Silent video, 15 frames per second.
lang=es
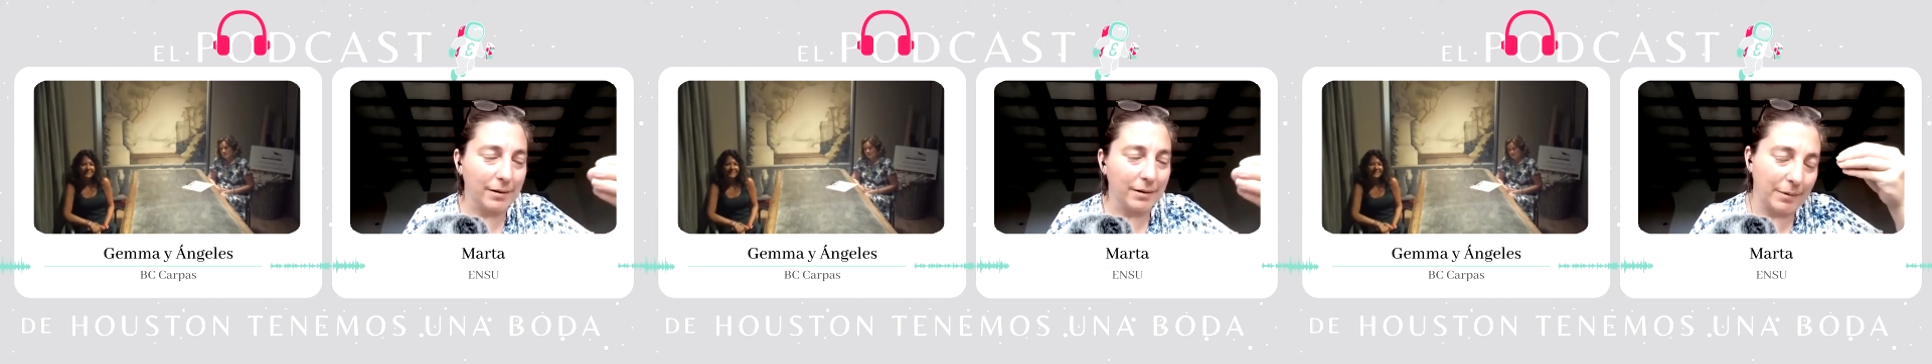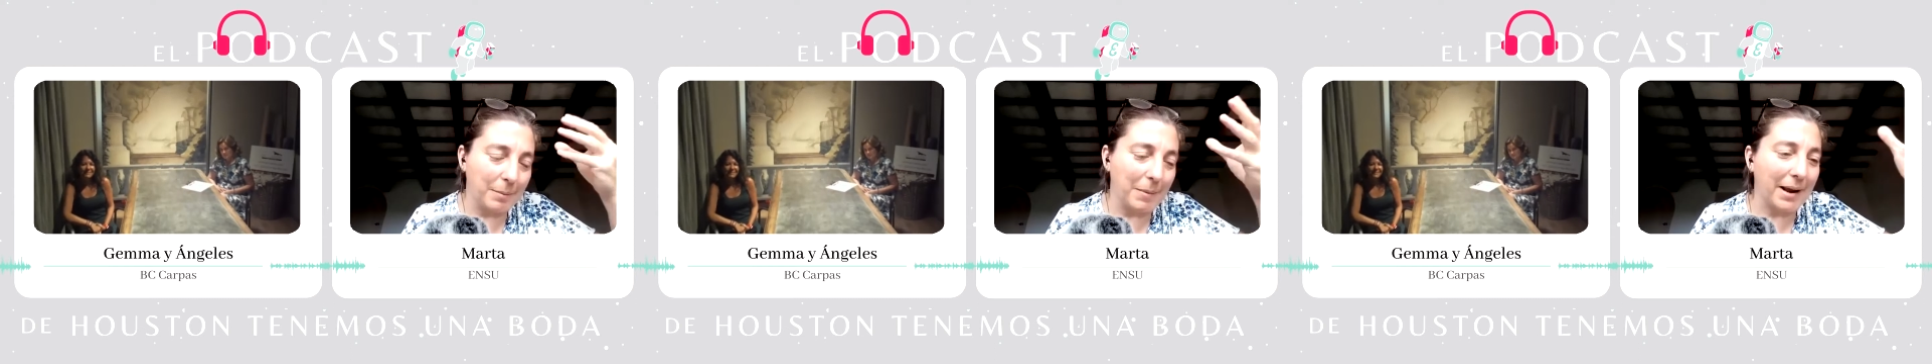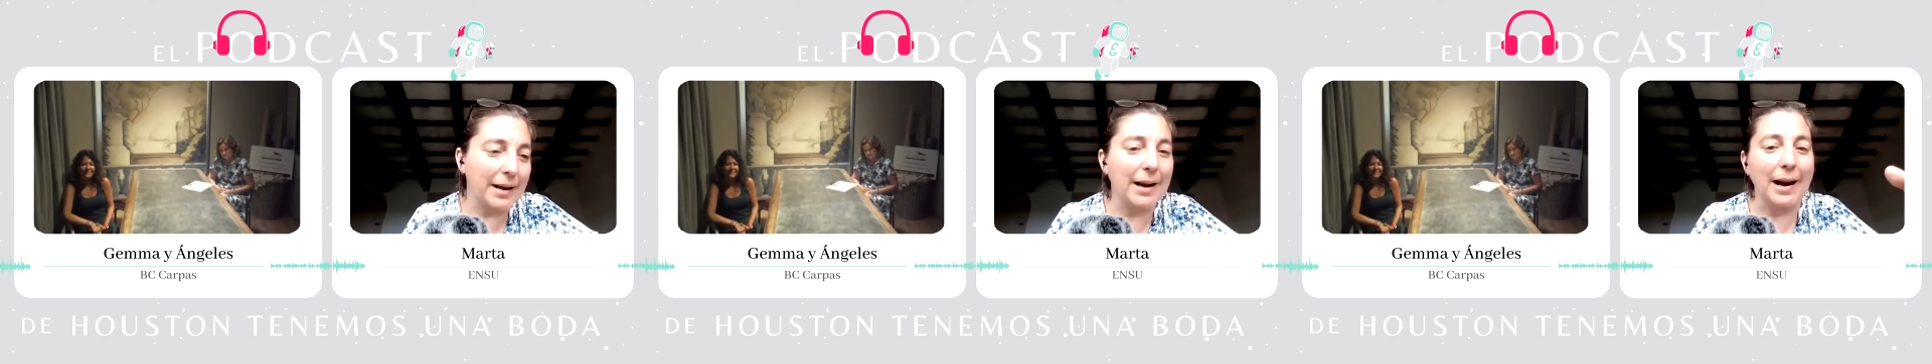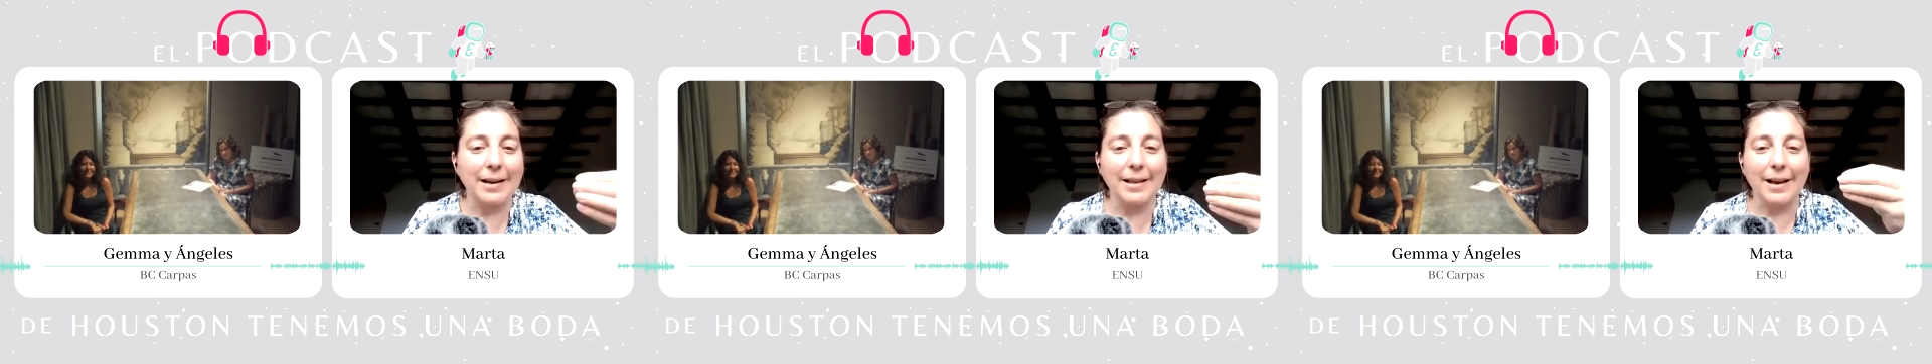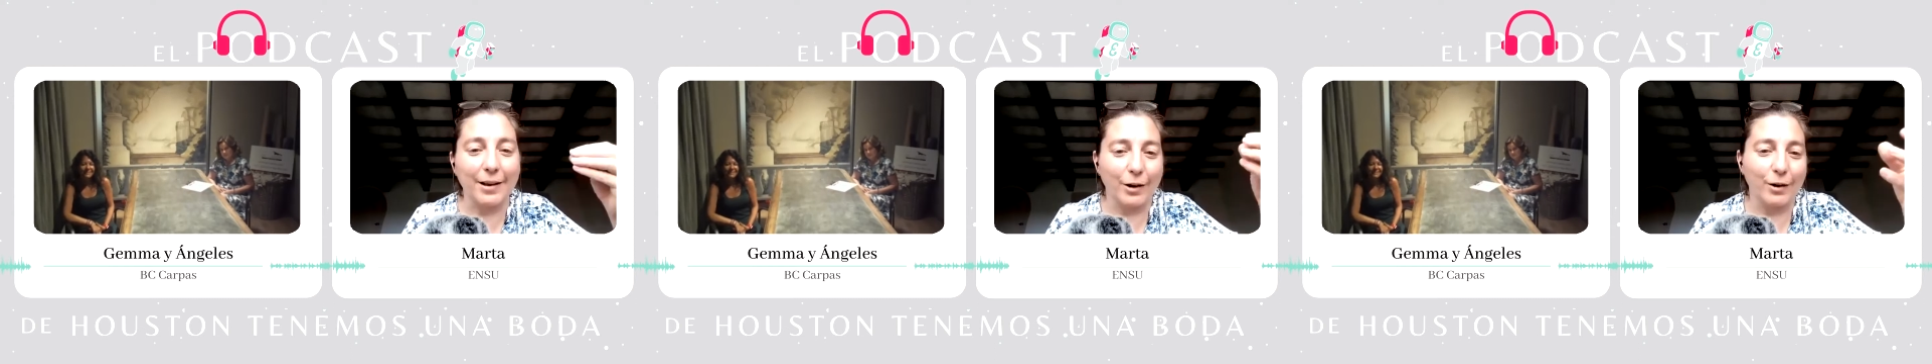
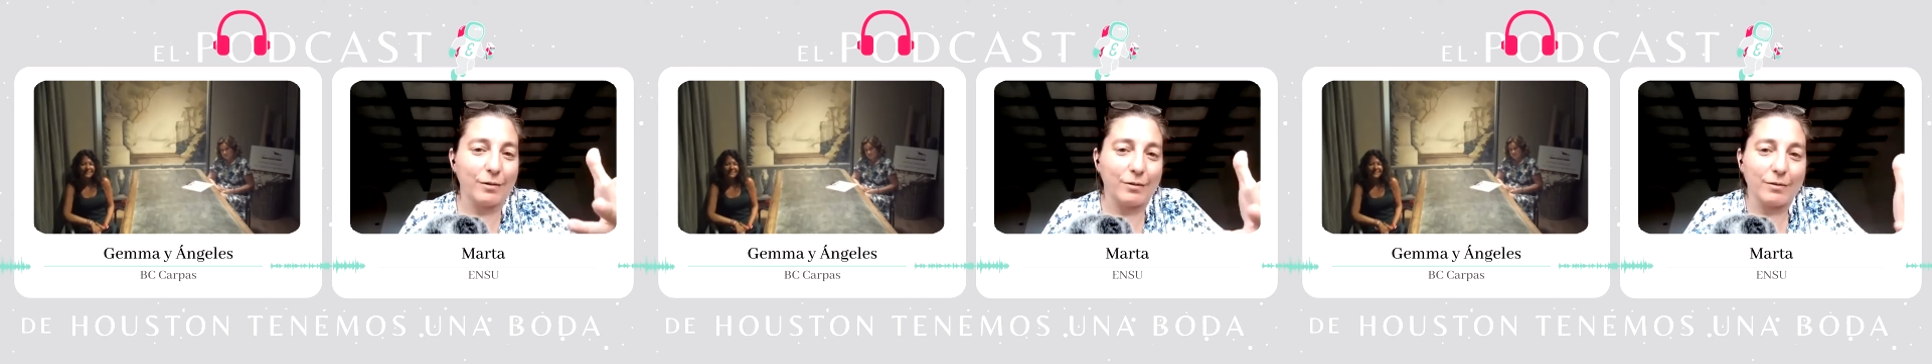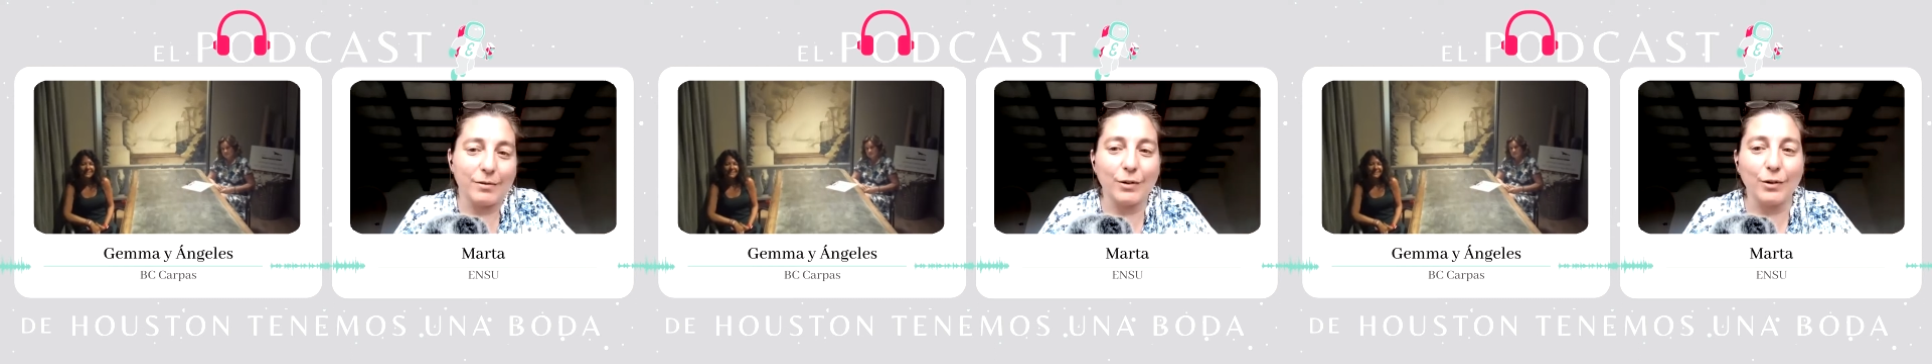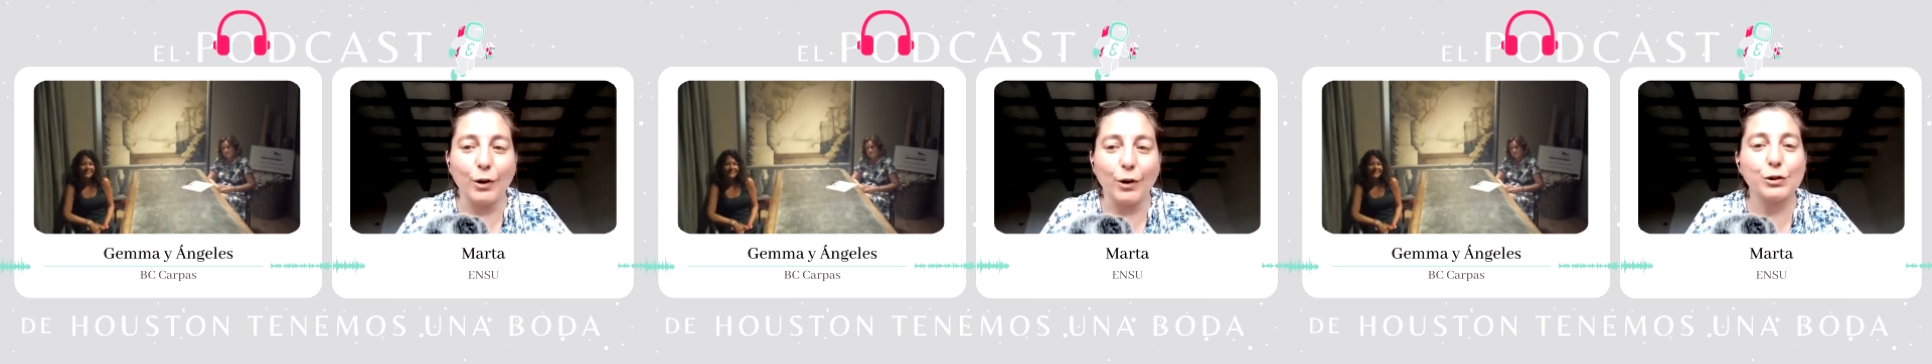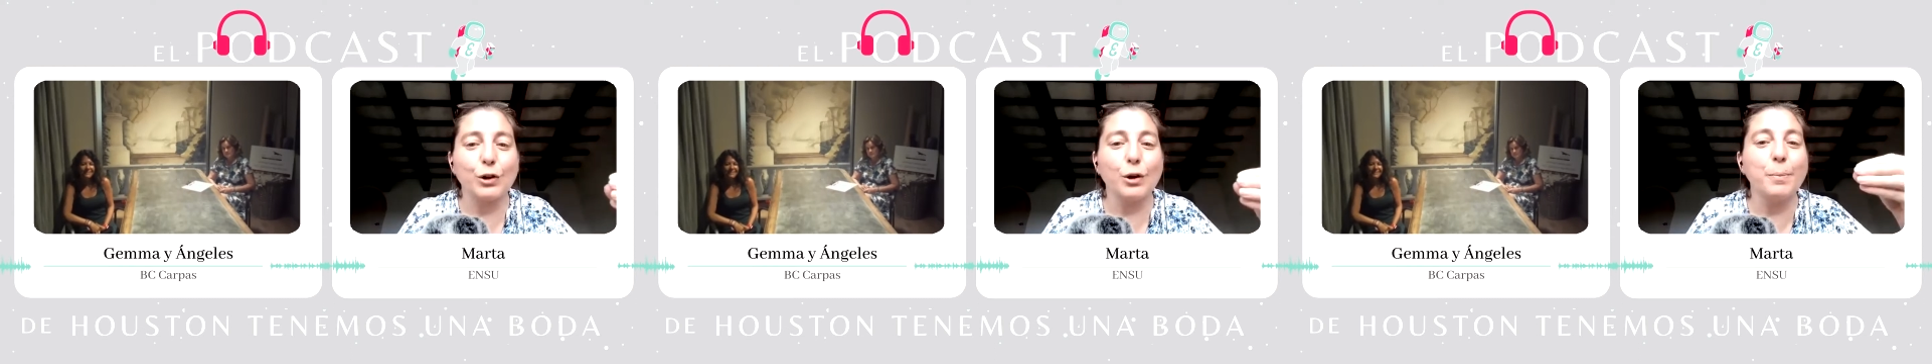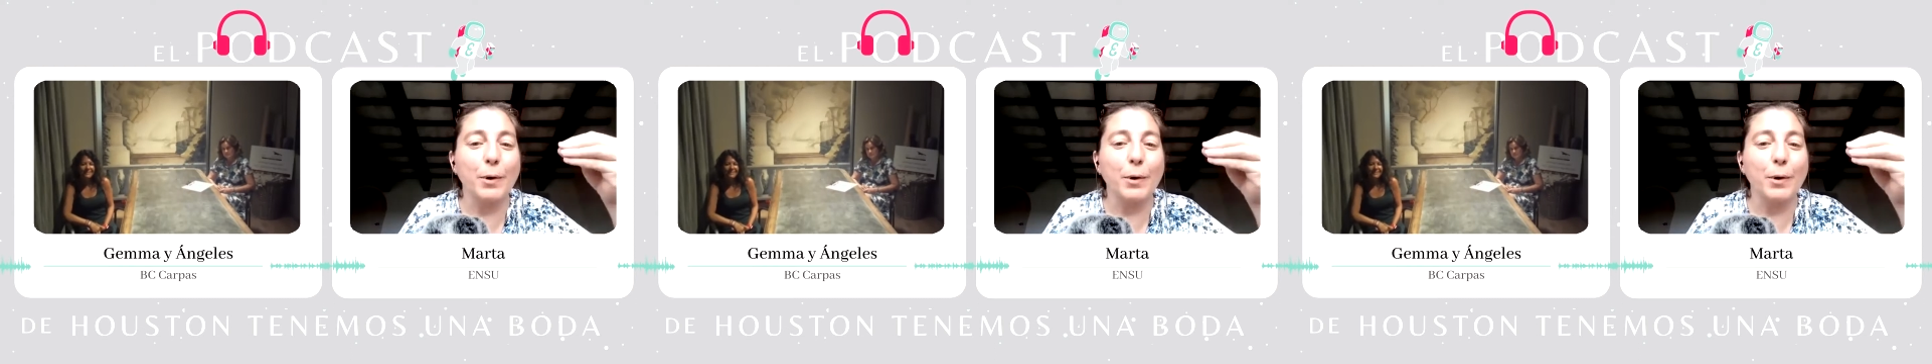imaginaría que no lo soy,